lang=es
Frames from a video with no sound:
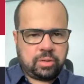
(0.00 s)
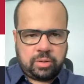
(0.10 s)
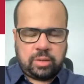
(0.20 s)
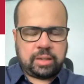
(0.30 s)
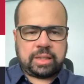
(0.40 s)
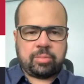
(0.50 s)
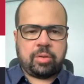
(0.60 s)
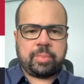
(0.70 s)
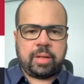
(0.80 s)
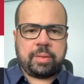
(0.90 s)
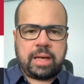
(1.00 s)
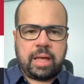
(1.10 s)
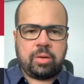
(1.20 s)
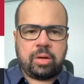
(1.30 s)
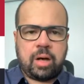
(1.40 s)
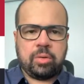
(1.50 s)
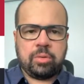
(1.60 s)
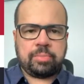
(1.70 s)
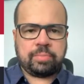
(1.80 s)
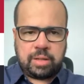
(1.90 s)
no estamos preparados
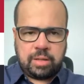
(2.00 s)
aún